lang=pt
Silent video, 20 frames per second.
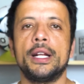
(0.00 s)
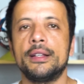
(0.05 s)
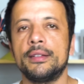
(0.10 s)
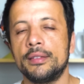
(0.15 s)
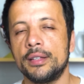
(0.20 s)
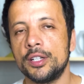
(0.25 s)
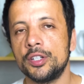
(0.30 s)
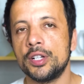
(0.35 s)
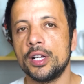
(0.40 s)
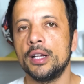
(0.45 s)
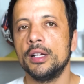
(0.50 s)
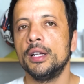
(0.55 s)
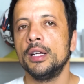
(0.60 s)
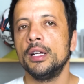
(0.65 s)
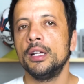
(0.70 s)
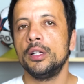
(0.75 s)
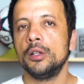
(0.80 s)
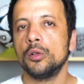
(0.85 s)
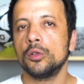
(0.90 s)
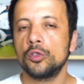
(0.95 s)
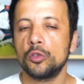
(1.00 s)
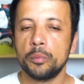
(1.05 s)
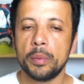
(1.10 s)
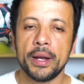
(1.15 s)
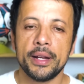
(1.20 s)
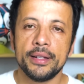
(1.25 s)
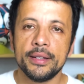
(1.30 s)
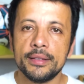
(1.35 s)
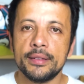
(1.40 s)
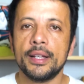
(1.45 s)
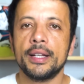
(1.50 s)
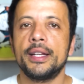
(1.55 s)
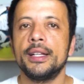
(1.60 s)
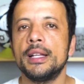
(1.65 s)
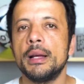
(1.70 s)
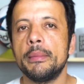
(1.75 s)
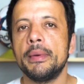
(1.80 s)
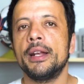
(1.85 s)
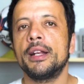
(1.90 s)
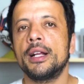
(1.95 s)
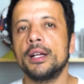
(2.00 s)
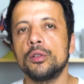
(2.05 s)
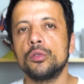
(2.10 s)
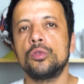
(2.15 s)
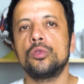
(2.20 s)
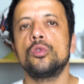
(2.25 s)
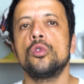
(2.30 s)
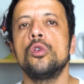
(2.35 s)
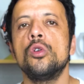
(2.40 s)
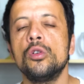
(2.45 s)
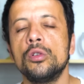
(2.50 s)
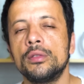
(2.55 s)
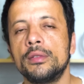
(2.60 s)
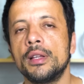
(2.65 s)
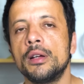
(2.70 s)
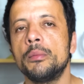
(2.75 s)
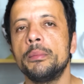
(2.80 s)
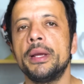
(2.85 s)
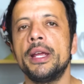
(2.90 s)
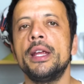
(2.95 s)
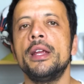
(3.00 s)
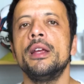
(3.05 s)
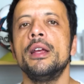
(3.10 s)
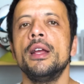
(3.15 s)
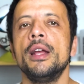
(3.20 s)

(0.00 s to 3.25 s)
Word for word: Seja em outros países aqui da América do Sul, ou também